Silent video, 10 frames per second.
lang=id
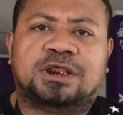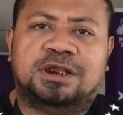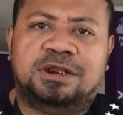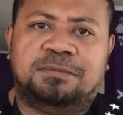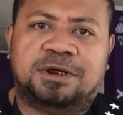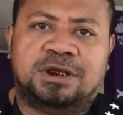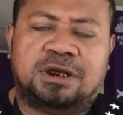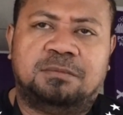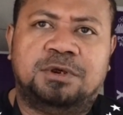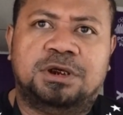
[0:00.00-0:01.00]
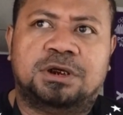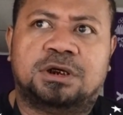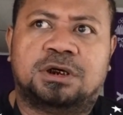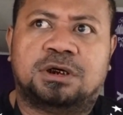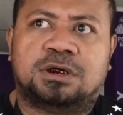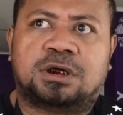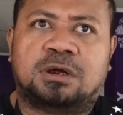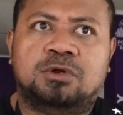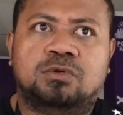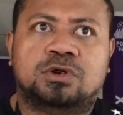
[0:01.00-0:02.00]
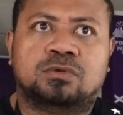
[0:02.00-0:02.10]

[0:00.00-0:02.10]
tadi bagi kami uh, kami juga